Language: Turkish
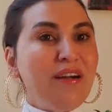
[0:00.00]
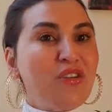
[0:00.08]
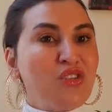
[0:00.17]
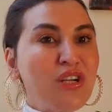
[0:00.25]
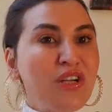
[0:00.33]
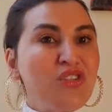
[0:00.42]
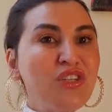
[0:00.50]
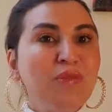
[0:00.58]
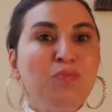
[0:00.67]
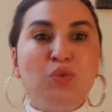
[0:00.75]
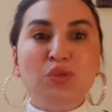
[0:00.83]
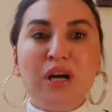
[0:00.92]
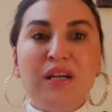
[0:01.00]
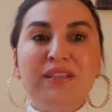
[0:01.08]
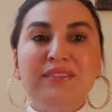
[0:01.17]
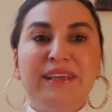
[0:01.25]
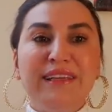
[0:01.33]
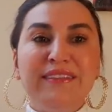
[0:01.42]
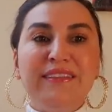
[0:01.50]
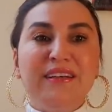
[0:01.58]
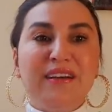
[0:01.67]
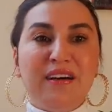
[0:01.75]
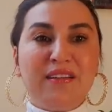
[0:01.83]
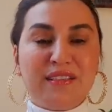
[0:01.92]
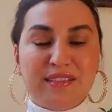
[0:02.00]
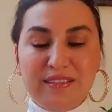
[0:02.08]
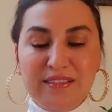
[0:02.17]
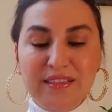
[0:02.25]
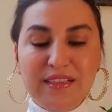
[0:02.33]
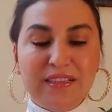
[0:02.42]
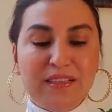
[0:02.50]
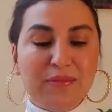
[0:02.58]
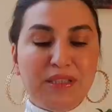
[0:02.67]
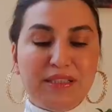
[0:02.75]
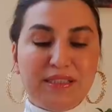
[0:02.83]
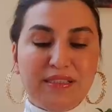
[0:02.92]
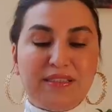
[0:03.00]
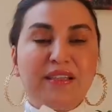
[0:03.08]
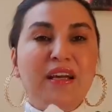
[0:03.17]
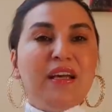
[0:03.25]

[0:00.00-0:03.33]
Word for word: açığa çıkıp bunlarla tehdit arasında kalabilirsiniz.